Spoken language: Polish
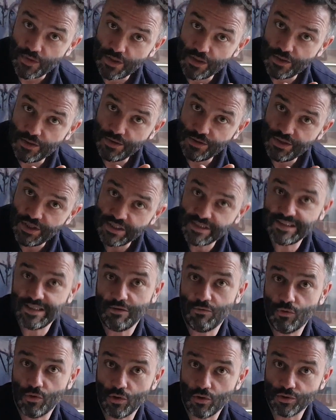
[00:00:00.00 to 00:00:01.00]

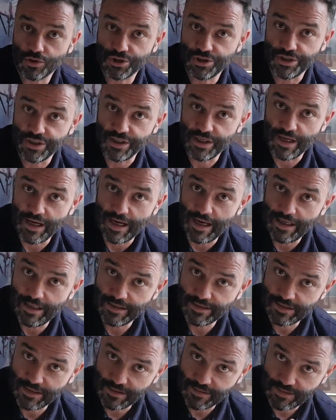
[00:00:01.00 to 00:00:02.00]
niecałoroczny, ale
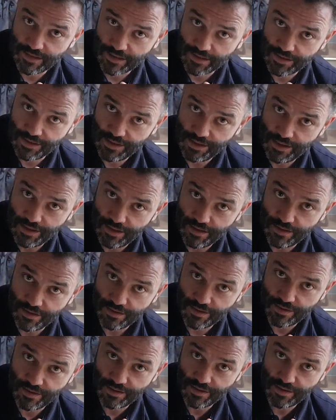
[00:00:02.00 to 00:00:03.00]
ten taki e,
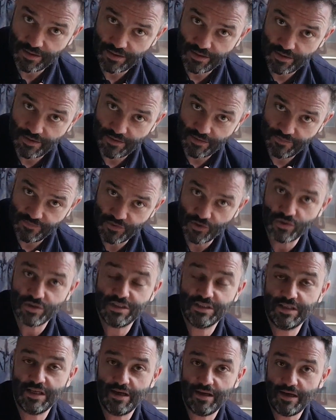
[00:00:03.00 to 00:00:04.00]

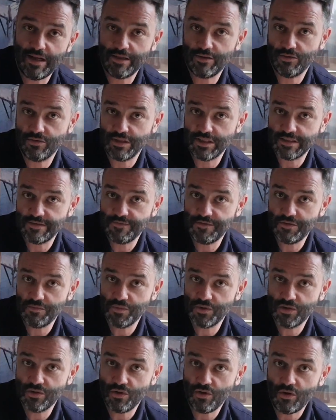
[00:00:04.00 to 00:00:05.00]
wiosna, lato
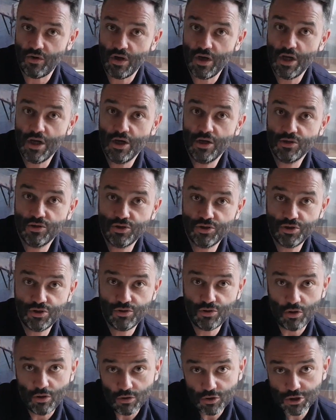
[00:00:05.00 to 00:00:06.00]
nazwijmy to,
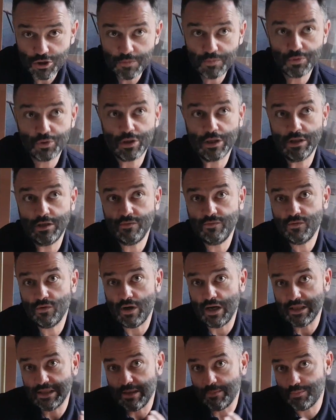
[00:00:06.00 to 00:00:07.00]
to czy przykładowo
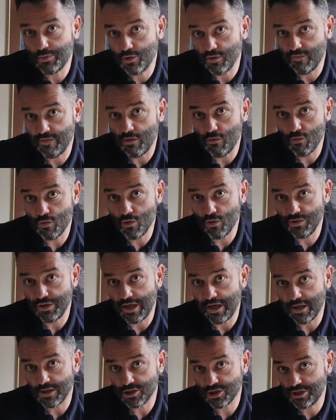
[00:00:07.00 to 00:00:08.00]
adaptował go
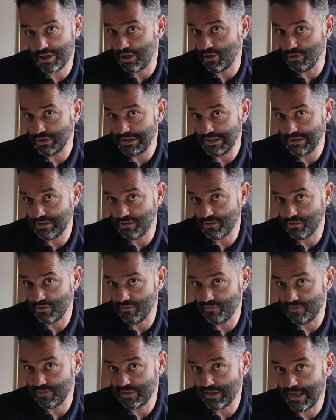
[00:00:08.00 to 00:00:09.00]
na
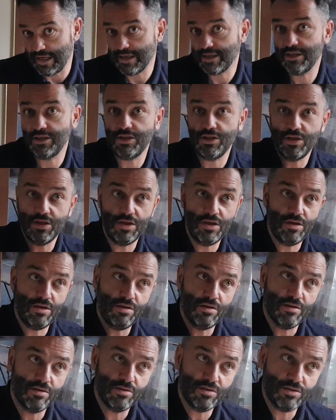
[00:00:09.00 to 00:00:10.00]
czterosezonowy, tak?
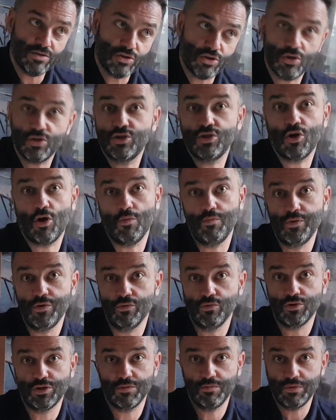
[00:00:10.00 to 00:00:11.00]
I co
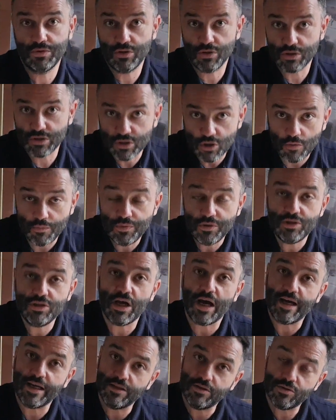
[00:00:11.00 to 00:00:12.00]
zrobił, żeby to zrobić,
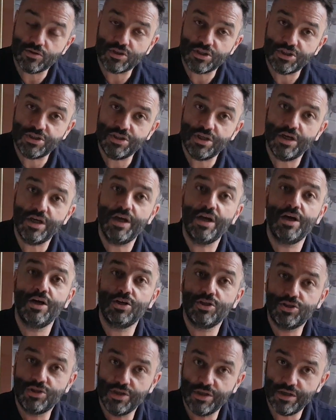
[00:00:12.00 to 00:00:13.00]
a jednocześnie
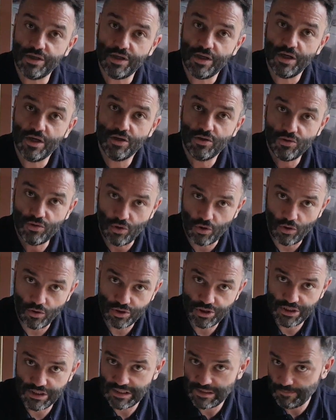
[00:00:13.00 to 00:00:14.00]
czy to
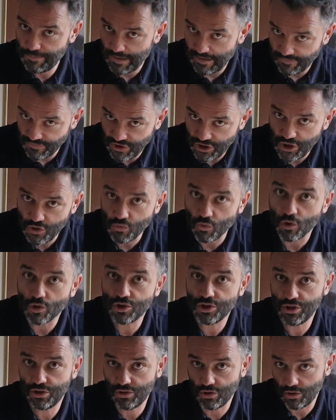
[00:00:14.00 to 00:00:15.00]
się sprawdziło,
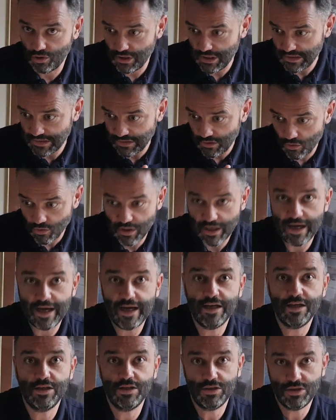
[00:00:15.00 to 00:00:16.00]
czy to jest ok
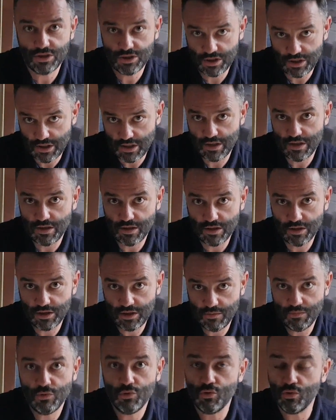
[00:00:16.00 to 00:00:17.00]
i czy
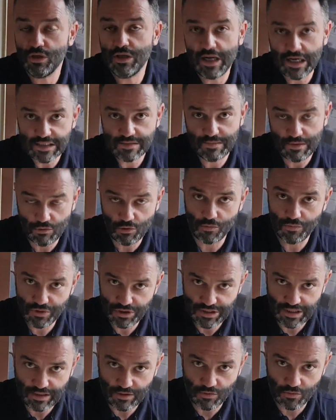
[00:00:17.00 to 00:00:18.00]
gdyby drugi raz miał robić
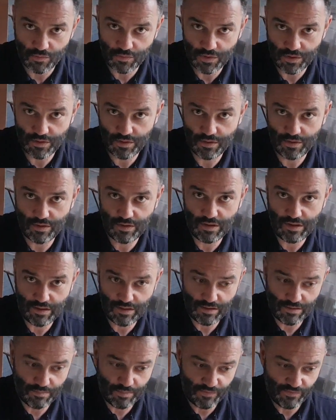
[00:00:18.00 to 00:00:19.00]
taką, e,
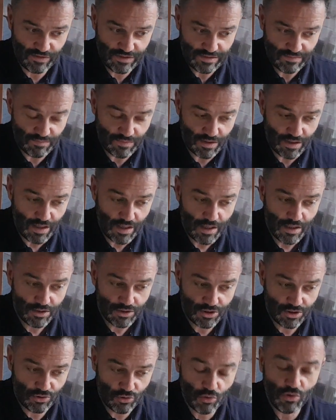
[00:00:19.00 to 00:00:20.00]
e, powiedzmy,
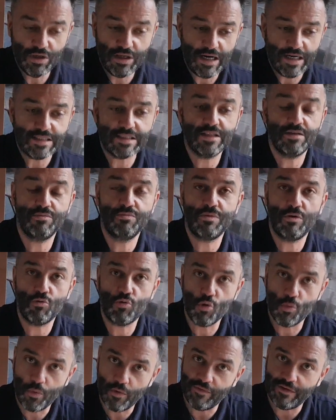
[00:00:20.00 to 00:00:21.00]
czy drugi raz gdyby miał
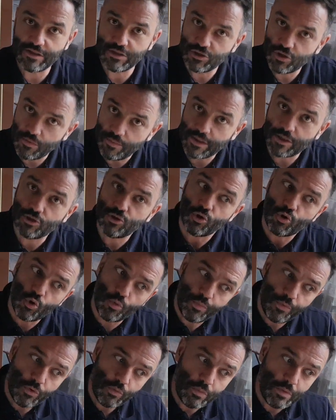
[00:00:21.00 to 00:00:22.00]
kupować domek, to
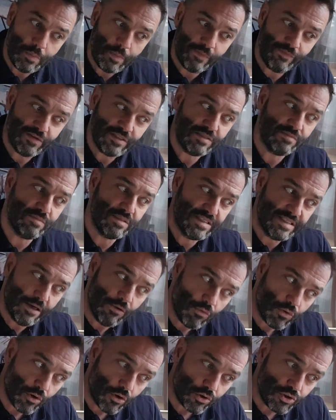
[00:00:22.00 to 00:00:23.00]
kupiłby powiedzmy
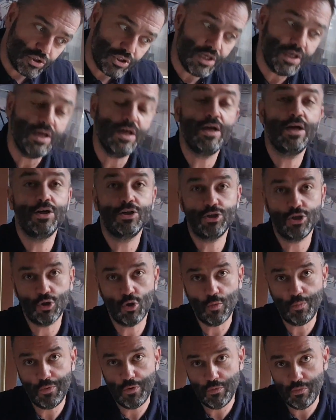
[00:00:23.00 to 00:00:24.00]
całoroczny, czy
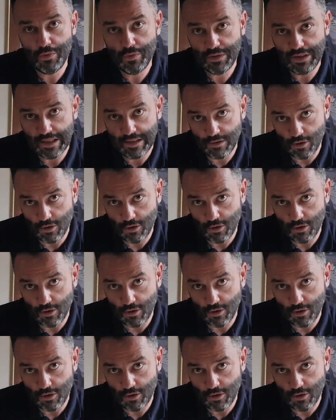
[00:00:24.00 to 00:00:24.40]
kupiłby ten